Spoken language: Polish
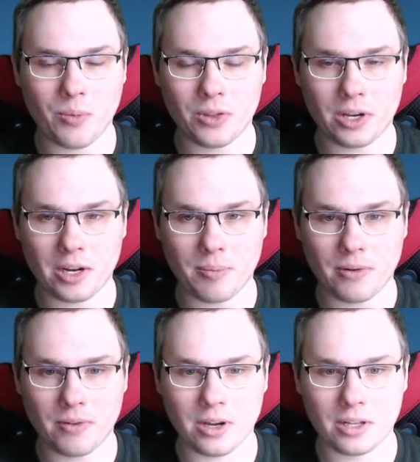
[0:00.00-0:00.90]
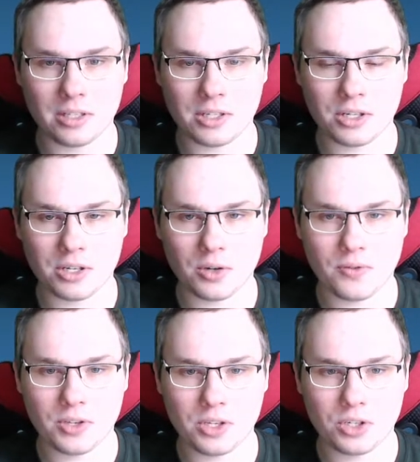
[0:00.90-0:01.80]
bo tak naprawdę, jak chcecie się
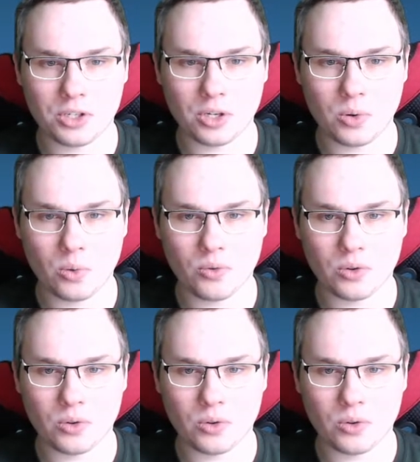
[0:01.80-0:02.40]
dowiedzieć szczegółów,